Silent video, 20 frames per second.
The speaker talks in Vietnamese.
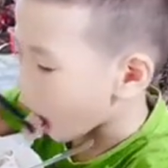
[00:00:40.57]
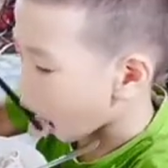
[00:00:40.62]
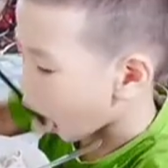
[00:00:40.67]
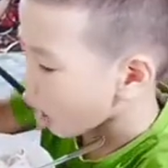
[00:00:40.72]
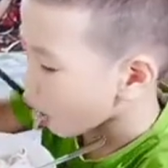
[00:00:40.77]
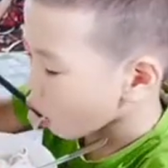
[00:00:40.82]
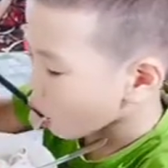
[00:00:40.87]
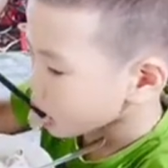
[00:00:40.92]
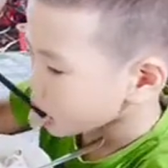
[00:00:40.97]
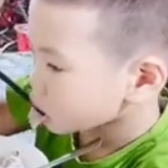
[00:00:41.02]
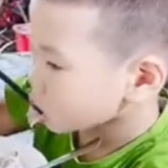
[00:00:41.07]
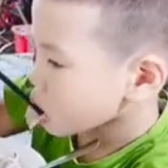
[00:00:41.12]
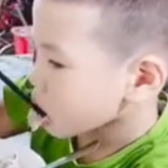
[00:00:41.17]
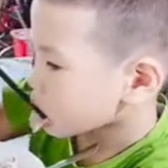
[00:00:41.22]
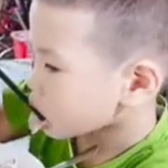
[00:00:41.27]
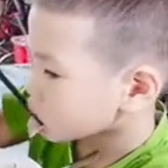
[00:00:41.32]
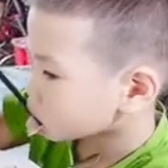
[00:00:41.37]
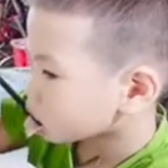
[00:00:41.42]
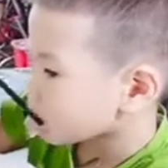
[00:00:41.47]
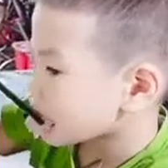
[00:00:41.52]
làm cho các
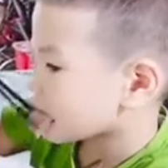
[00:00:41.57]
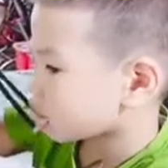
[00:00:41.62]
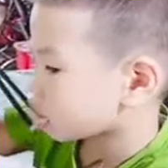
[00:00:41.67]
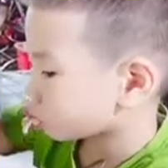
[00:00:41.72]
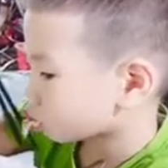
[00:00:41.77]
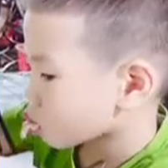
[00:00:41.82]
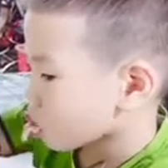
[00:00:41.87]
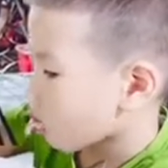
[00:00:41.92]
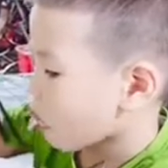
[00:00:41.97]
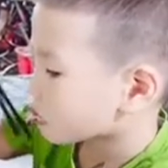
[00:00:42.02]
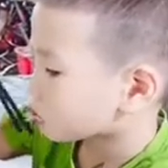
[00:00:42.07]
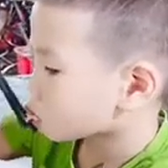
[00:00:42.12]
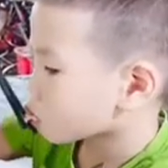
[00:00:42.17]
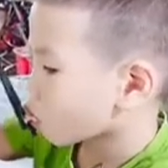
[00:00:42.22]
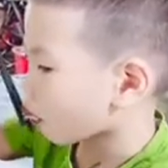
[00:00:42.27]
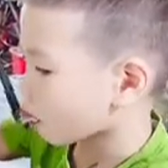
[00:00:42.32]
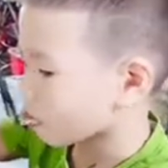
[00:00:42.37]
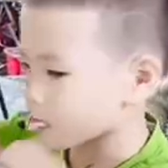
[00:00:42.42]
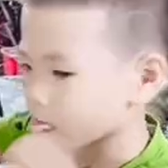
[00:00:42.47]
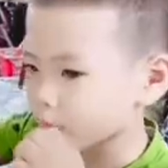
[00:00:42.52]
con cảm thấy ăn uống là
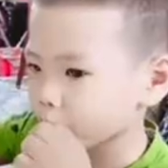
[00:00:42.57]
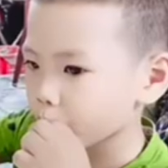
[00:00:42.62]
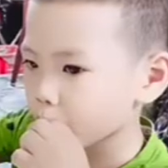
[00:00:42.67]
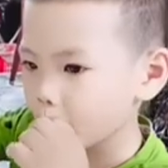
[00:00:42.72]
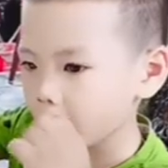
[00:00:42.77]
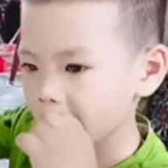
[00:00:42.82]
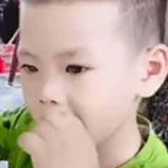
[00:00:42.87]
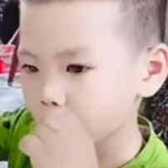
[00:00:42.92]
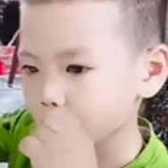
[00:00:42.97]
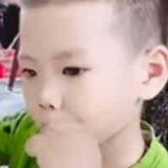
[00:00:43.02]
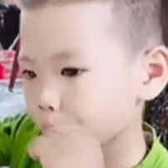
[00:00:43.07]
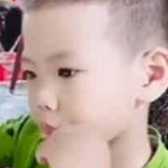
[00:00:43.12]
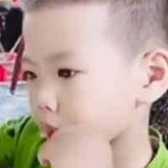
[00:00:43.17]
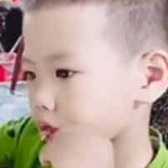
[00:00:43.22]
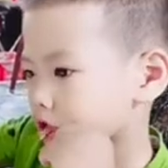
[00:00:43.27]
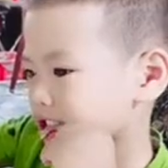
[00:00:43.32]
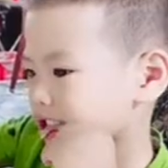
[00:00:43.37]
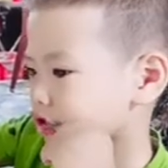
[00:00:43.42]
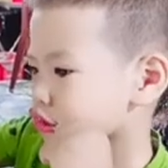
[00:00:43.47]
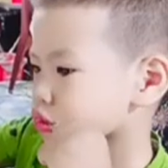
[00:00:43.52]
nặng nề
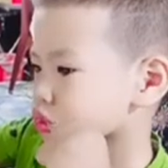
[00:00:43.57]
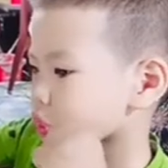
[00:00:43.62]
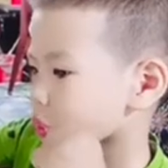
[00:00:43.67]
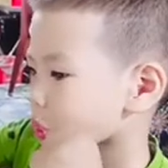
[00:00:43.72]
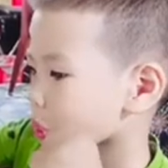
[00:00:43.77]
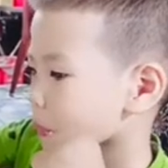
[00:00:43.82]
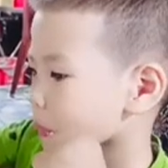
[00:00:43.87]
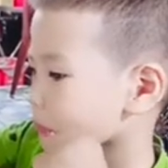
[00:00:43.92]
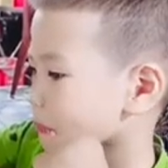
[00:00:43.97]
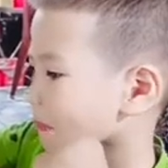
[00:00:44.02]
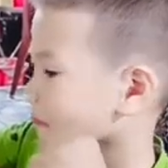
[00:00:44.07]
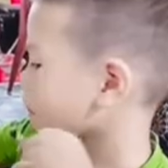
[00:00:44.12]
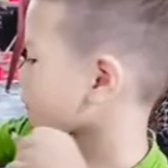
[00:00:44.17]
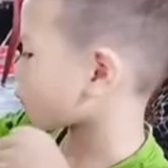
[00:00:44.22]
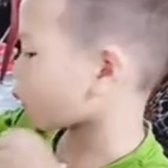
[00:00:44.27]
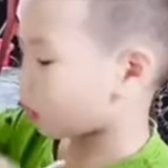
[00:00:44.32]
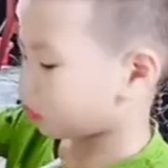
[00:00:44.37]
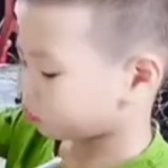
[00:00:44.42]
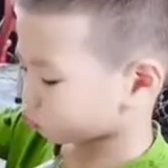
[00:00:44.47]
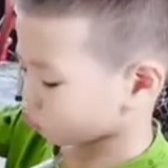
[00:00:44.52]
cho nên khi ba mẹ
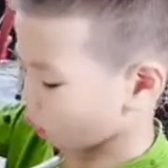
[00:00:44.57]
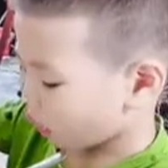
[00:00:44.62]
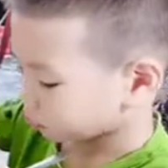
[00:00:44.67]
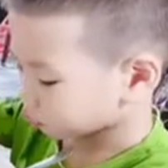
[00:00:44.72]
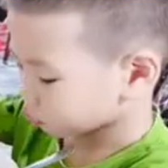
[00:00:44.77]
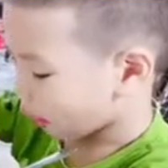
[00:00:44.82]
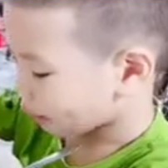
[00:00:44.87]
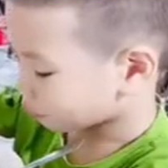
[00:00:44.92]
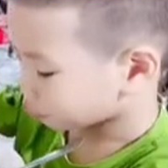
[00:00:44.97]
vô ăn